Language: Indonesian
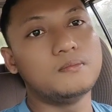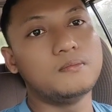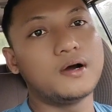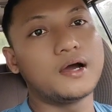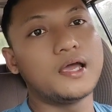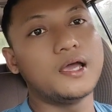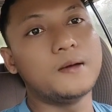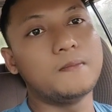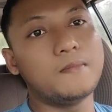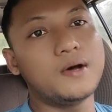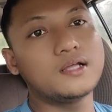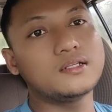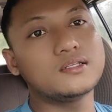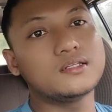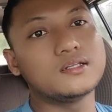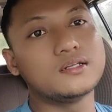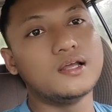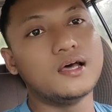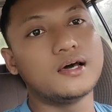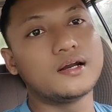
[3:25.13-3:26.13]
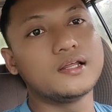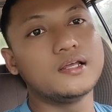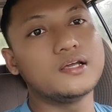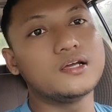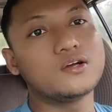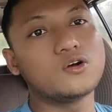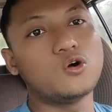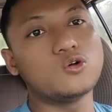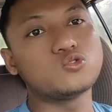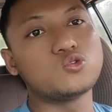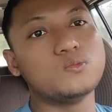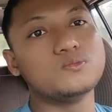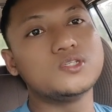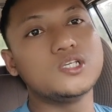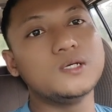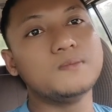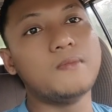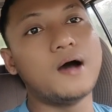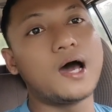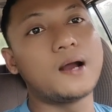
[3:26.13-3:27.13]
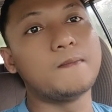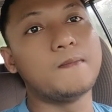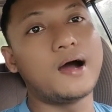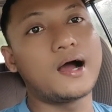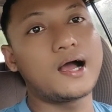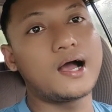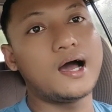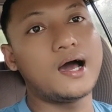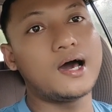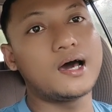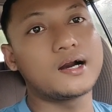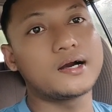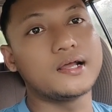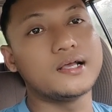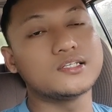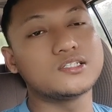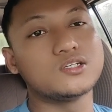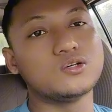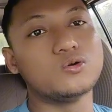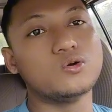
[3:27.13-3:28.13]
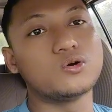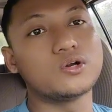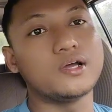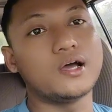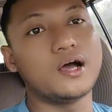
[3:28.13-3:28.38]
menghemat dari konsumsi bahan bakar ya sedulur